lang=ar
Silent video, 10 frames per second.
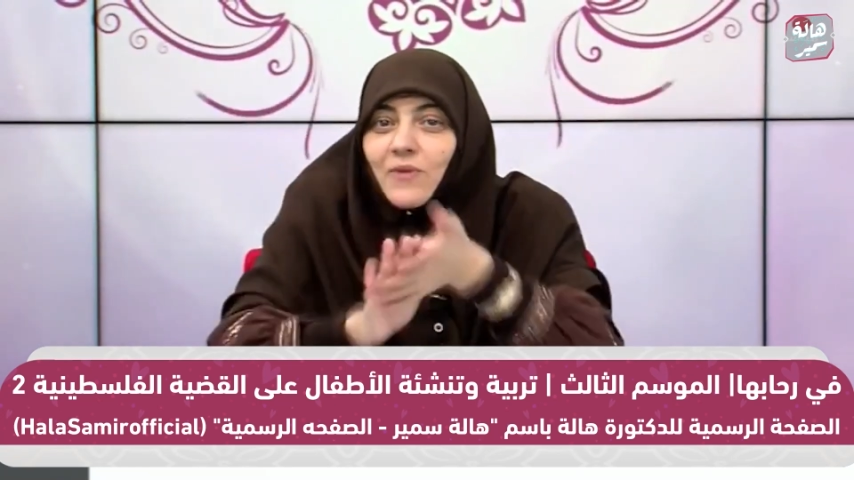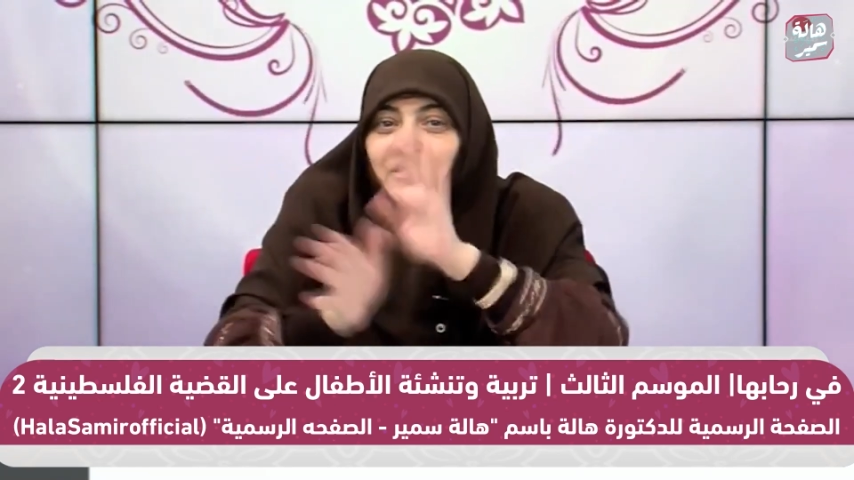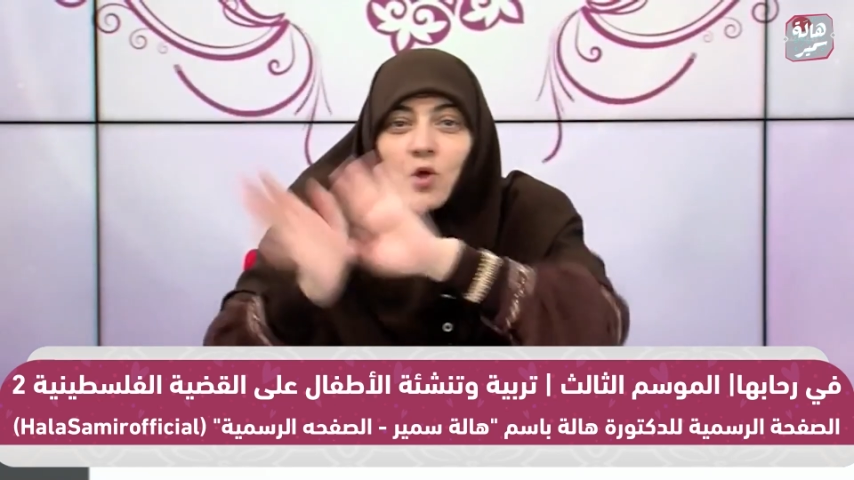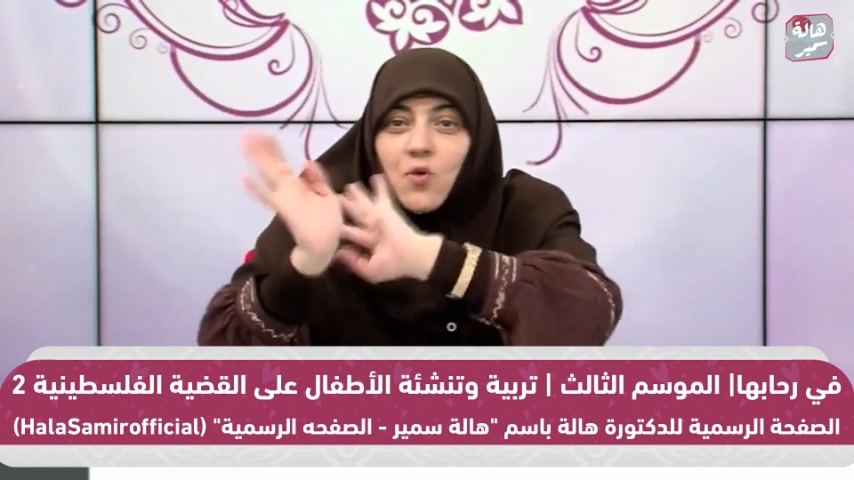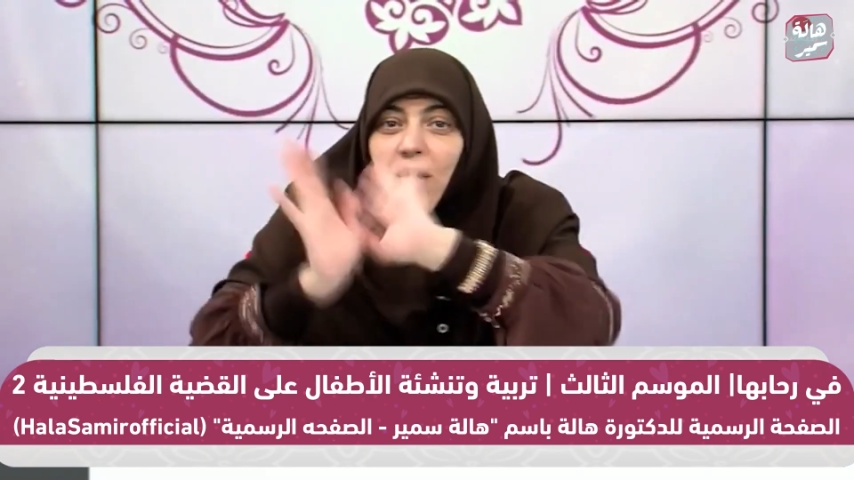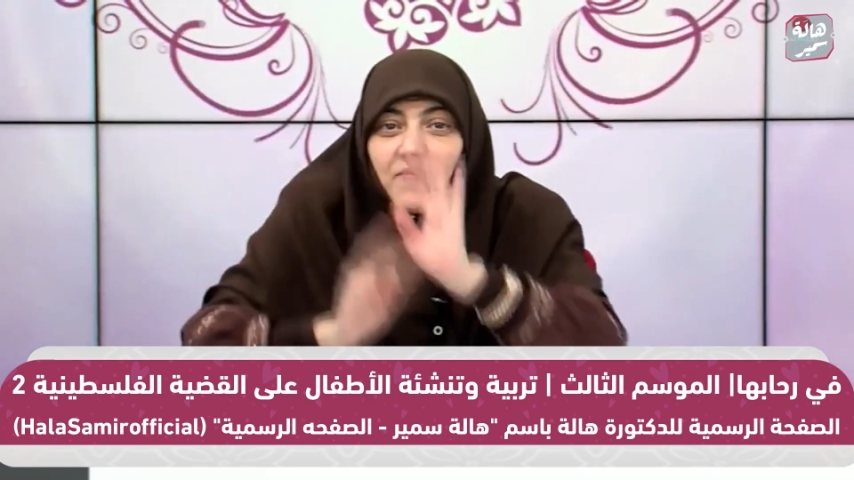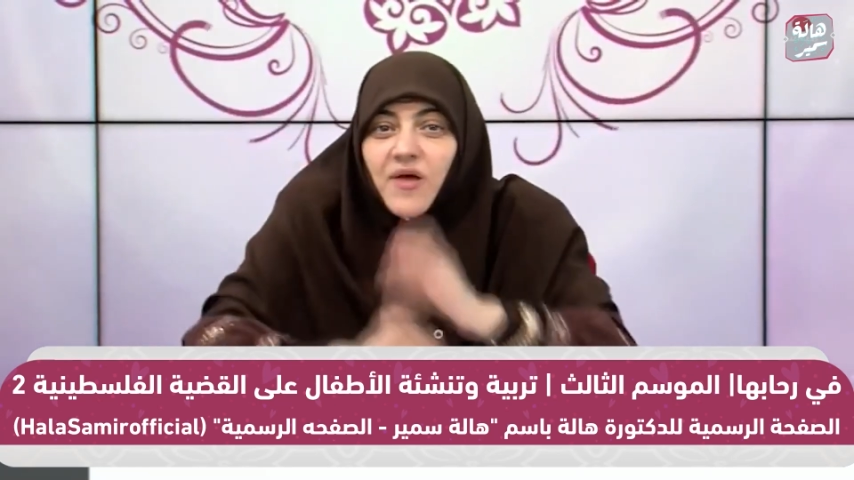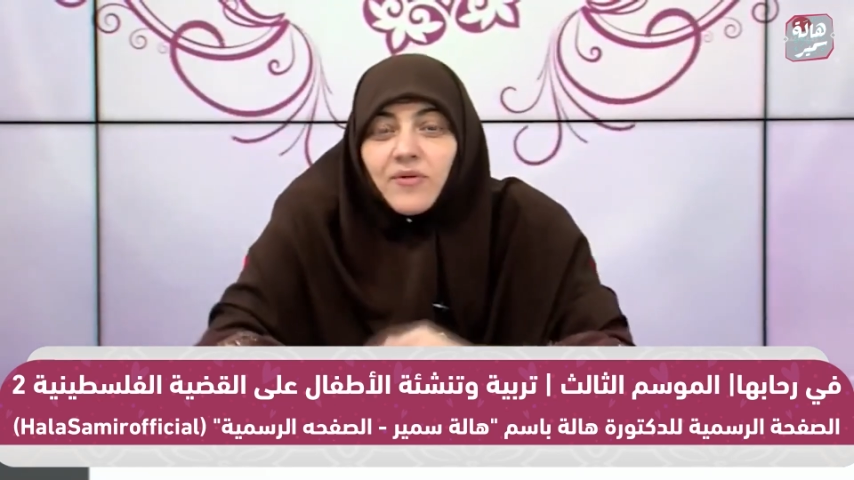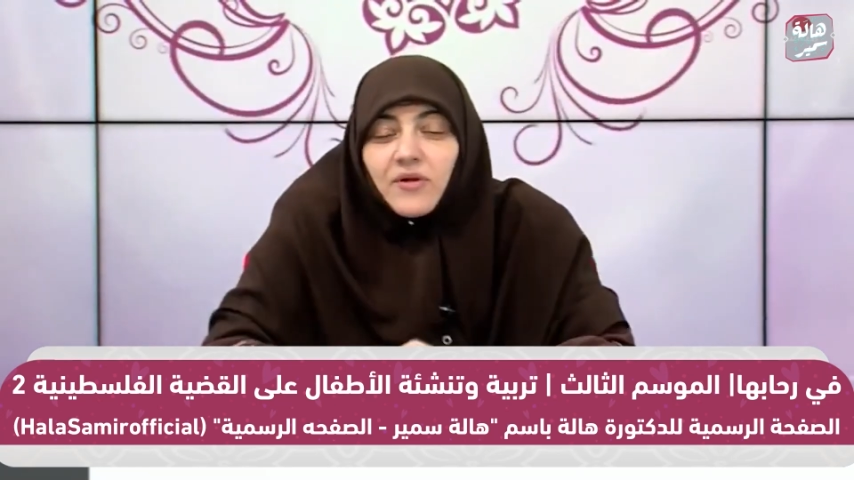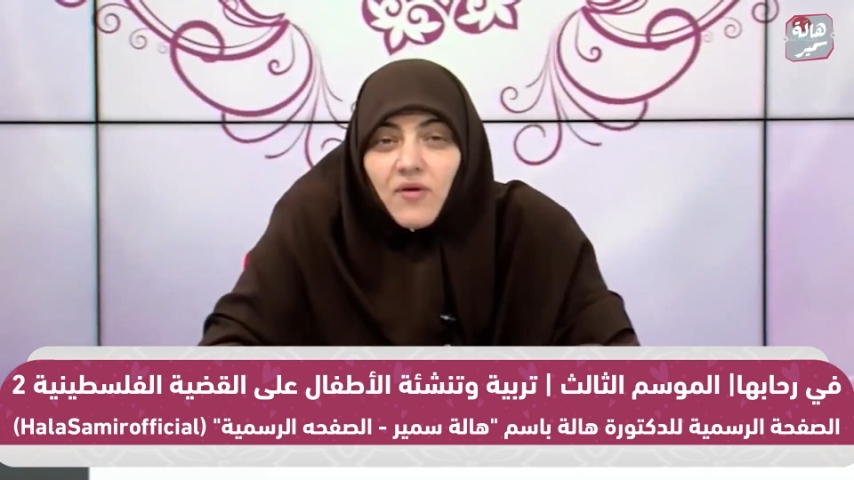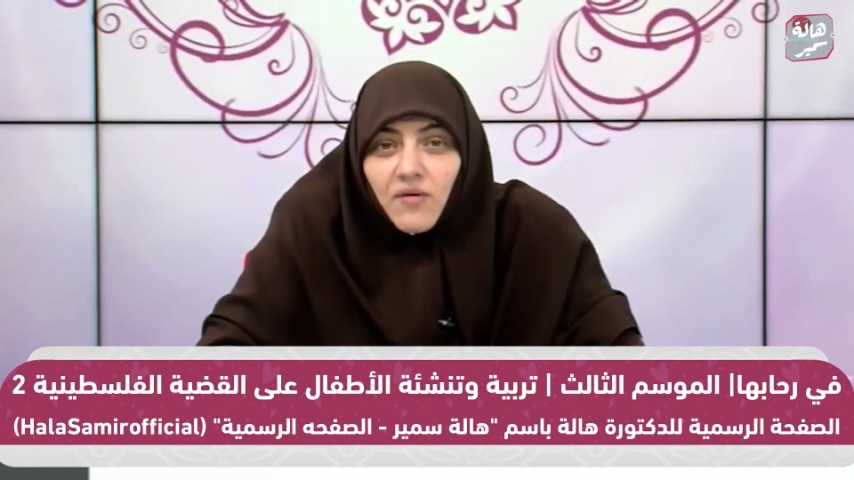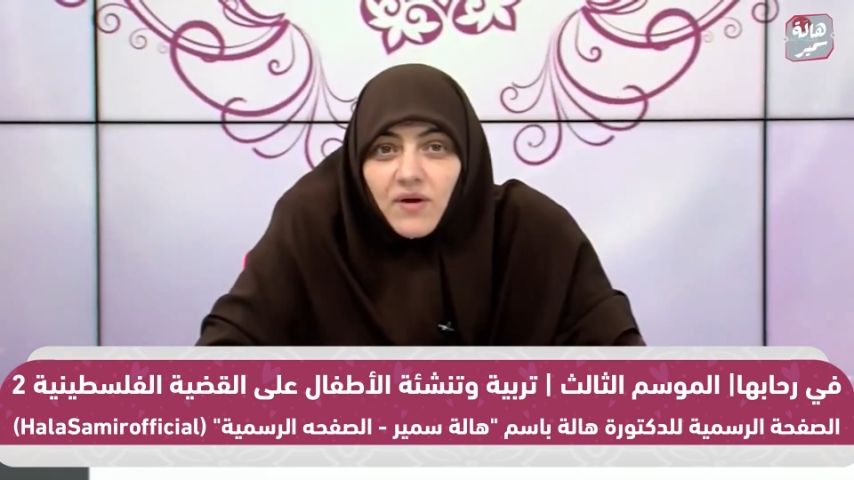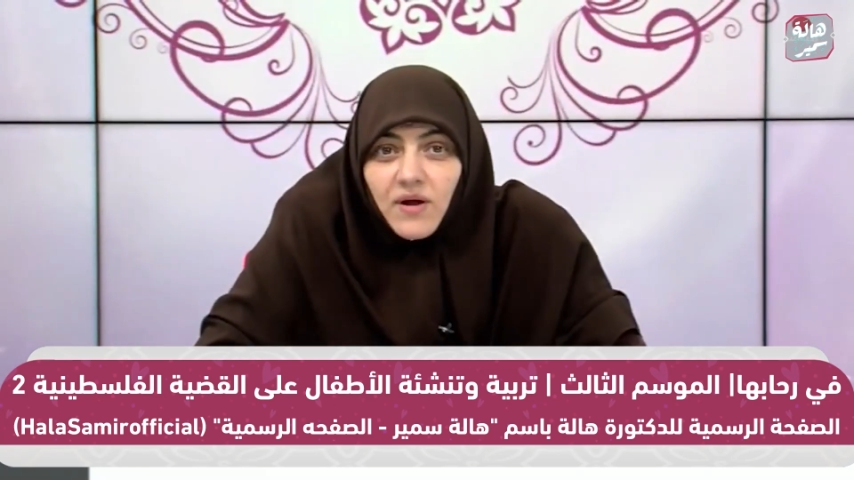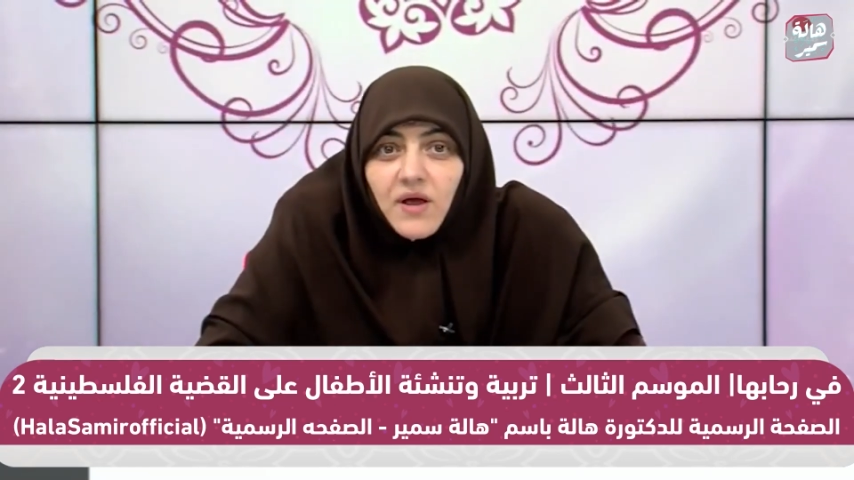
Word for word: قتلوا الأنبياء بالنهار